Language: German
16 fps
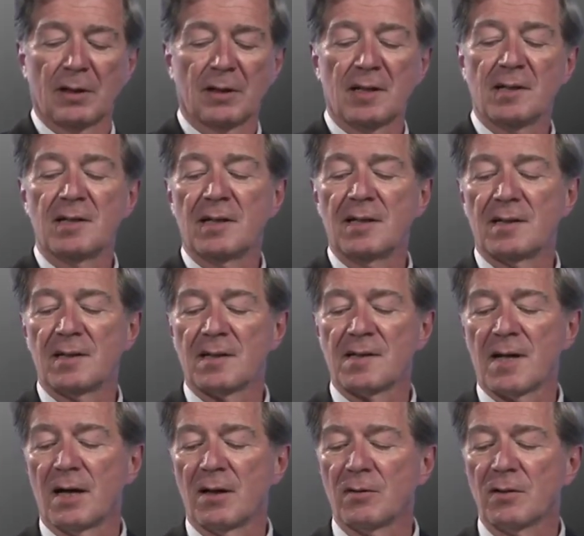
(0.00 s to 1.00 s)
dass sie diese
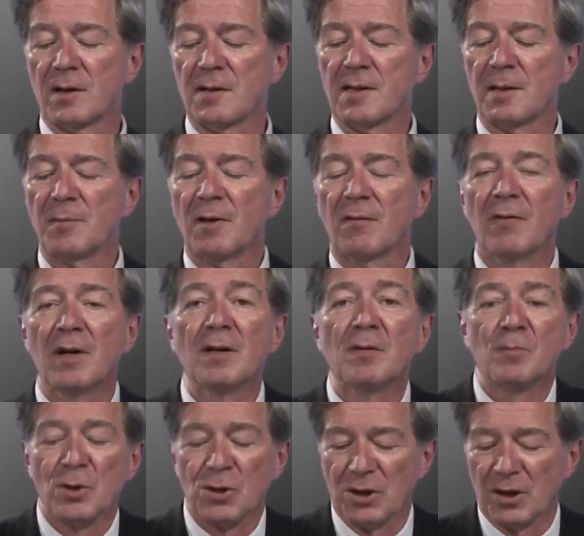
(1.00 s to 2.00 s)
Zahlungen als ihrem
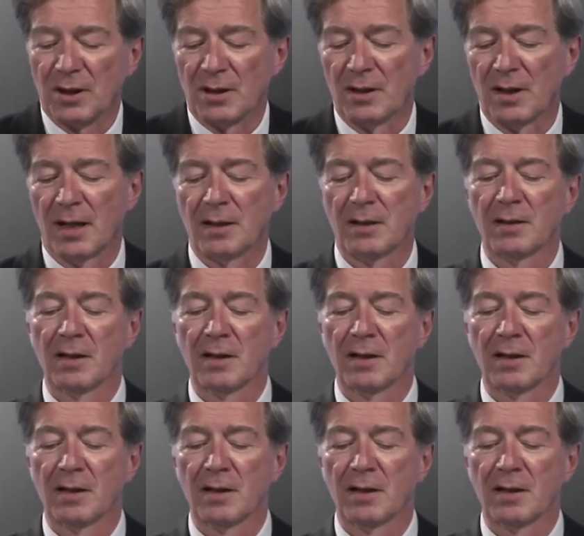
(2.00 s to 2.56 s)
Gewinn bestritten hätten,